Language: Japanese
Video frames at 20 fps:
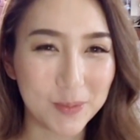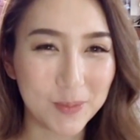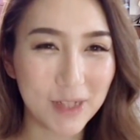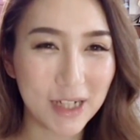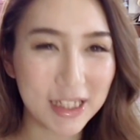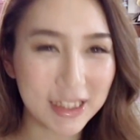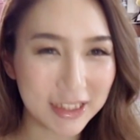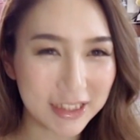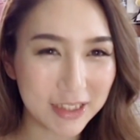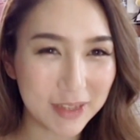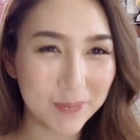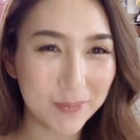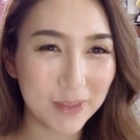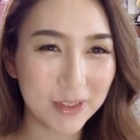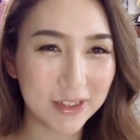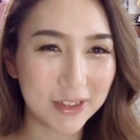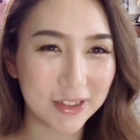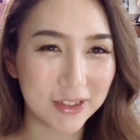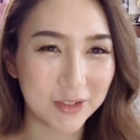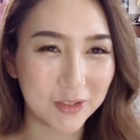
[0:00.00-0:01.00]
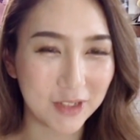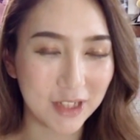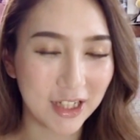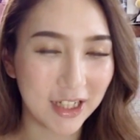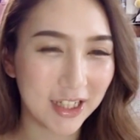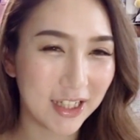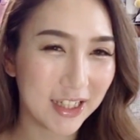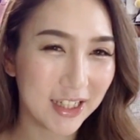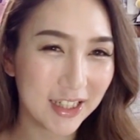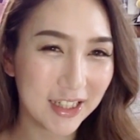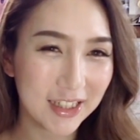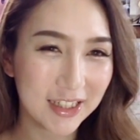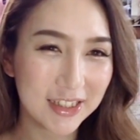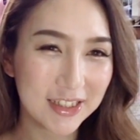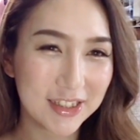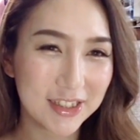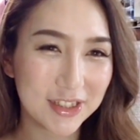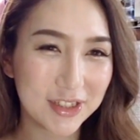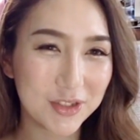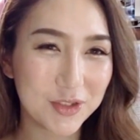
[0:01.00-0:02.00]
まだテンパってる。これ
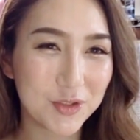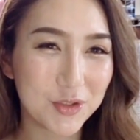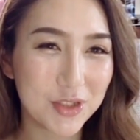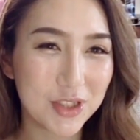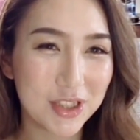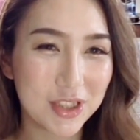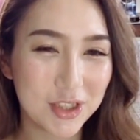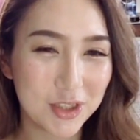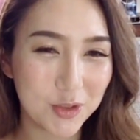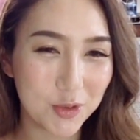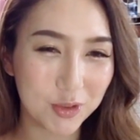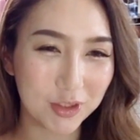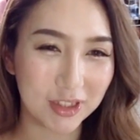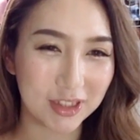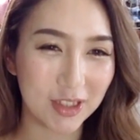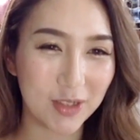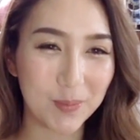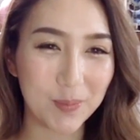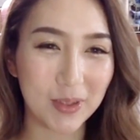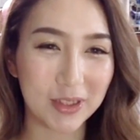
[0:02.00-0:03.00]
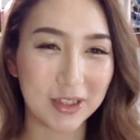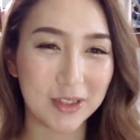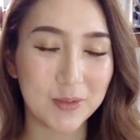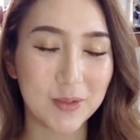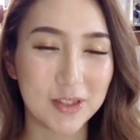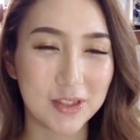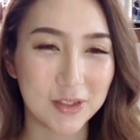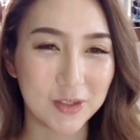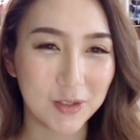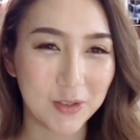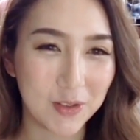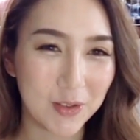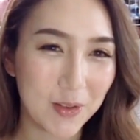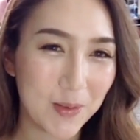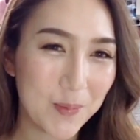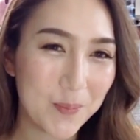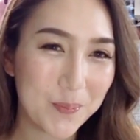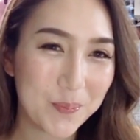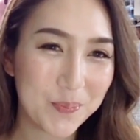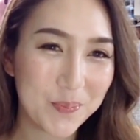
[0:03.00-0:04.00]
すごい勢いでテンパってますよ。